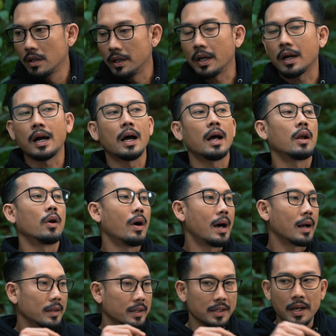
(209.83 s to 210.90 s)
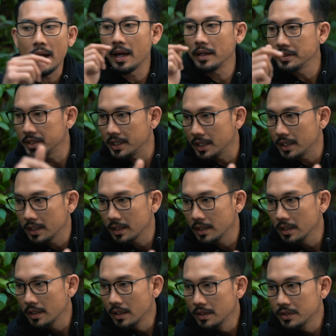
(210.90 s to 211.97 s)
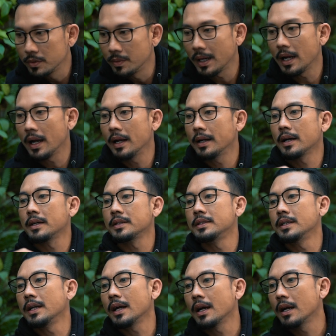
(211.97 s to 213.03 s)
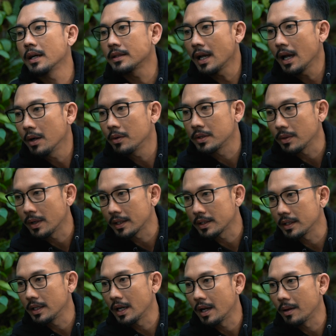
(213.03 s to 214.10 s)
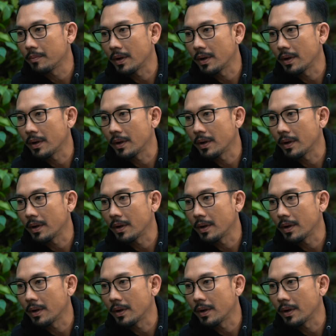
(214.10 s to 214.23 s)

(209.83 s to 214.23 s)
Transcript: Ya kalau artinya anjing. Cuma yeah. kan anak kecilnya kagak tahu itu artinya nah,